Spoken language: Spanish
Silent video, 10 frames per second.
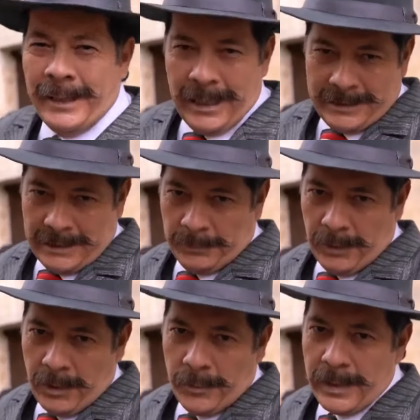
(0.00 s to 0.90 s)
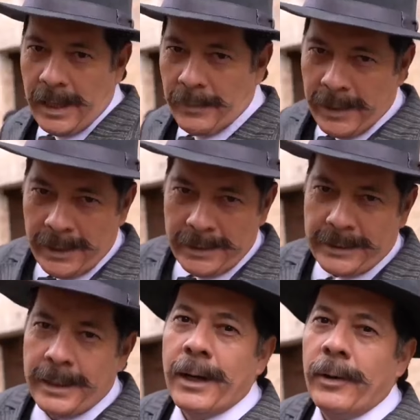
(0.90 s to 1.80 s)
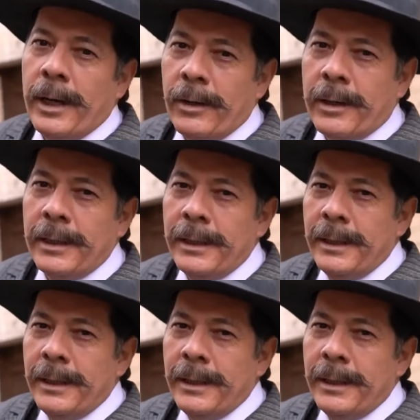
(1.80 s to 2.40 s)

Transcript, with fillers: Gracias por acompañarme en este día con Enoch.